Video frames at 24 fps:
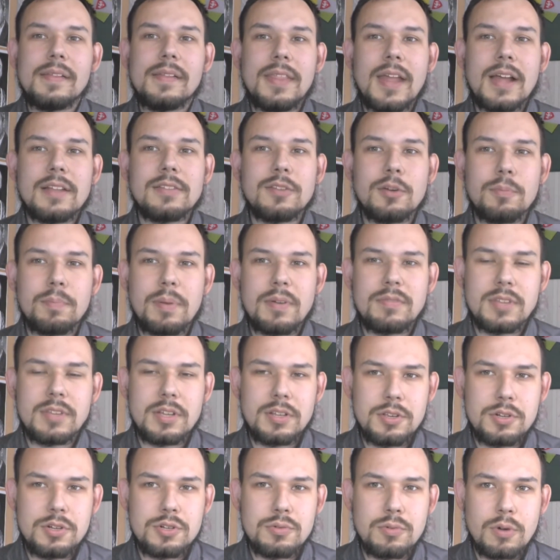na co
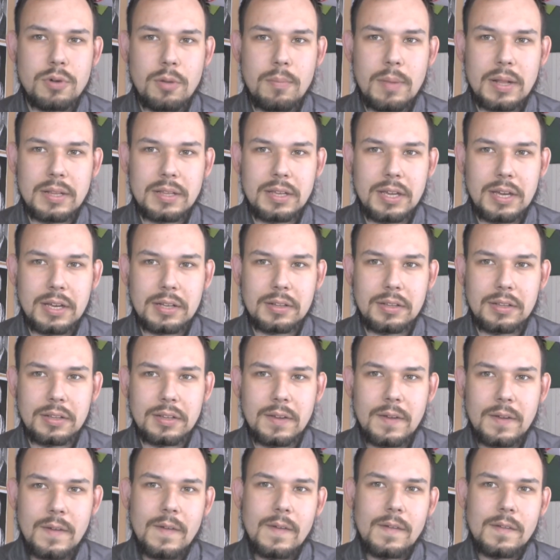pewnie liczył Roman
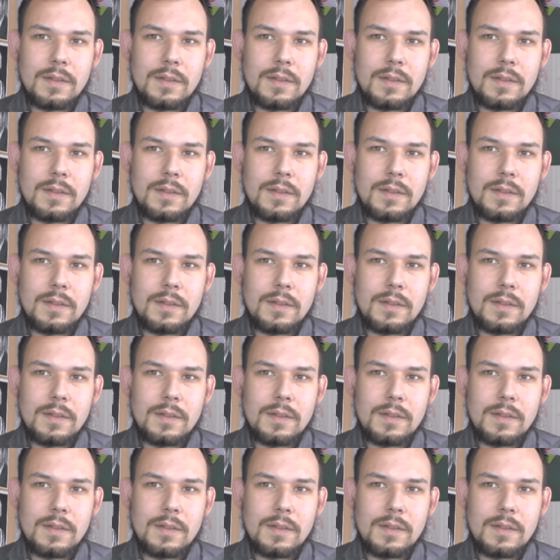Giertych.